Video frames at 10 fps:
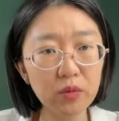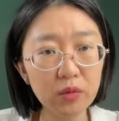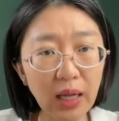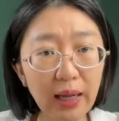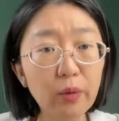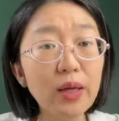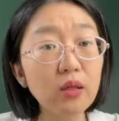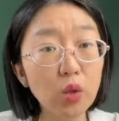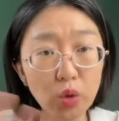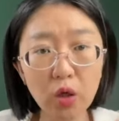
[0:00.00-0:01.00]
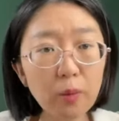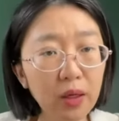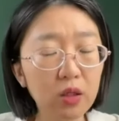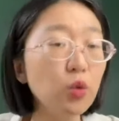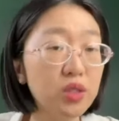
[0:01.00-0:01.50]
台湾的户口
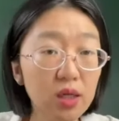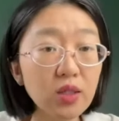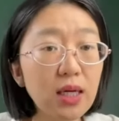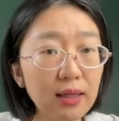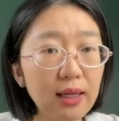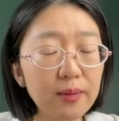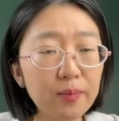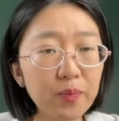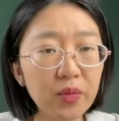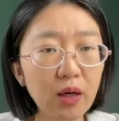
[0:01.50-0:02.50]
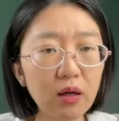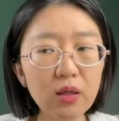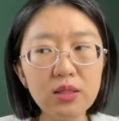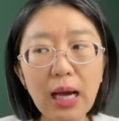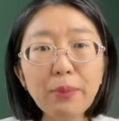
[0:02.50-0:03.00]
本给我交上来。好，
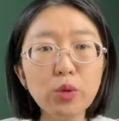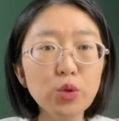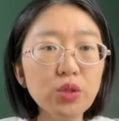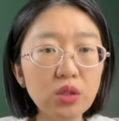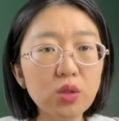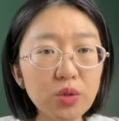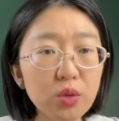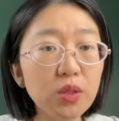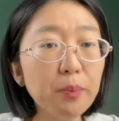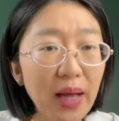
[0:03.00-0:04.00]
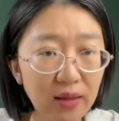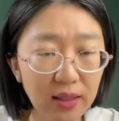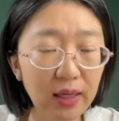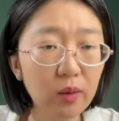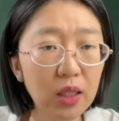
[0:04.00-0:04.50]
假比如说你这公司有一百个
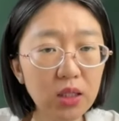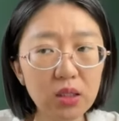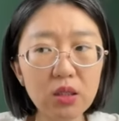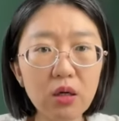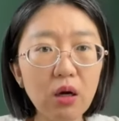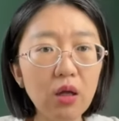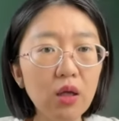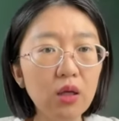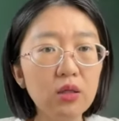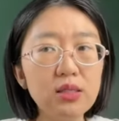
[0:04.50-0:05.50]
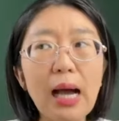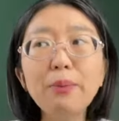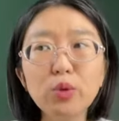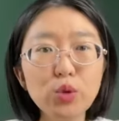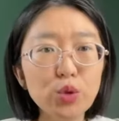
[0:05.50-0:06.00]
台湾人啊，假
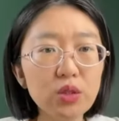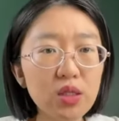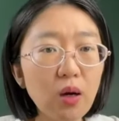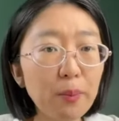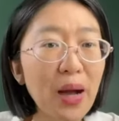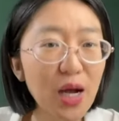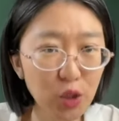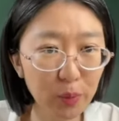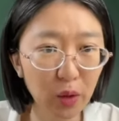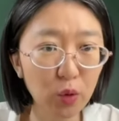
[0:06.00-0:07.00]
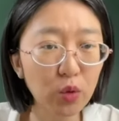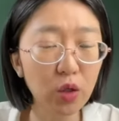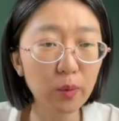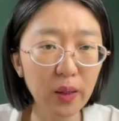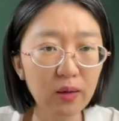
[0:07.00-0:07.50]
比如说交了八十本户
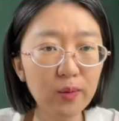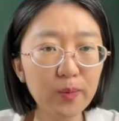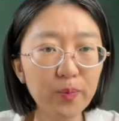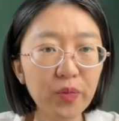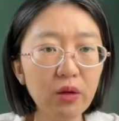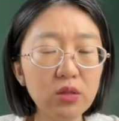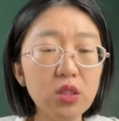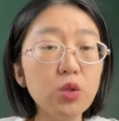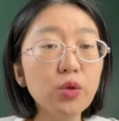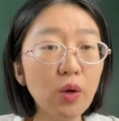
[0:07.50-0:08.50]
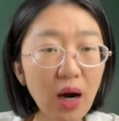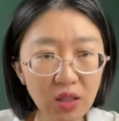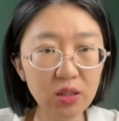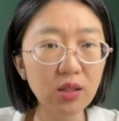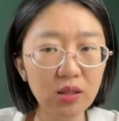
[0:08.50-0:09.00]
口本，那其中有二
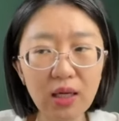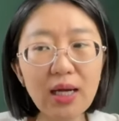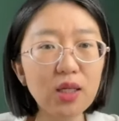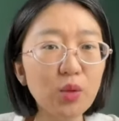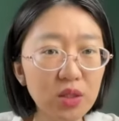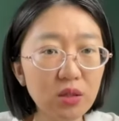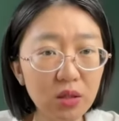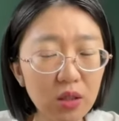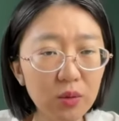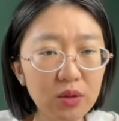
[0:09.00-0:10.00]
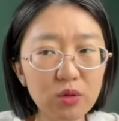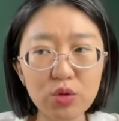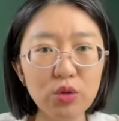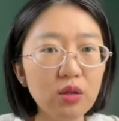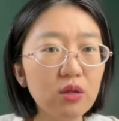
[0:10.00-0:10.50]
十个人看到我这个贴文
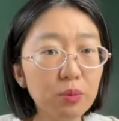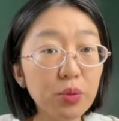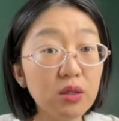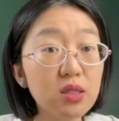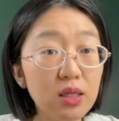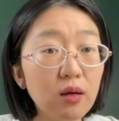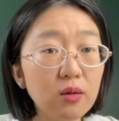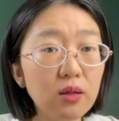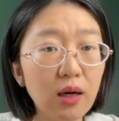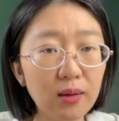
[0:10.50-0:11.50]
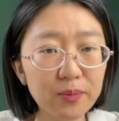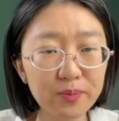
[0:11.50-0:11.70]
说不能交，哈。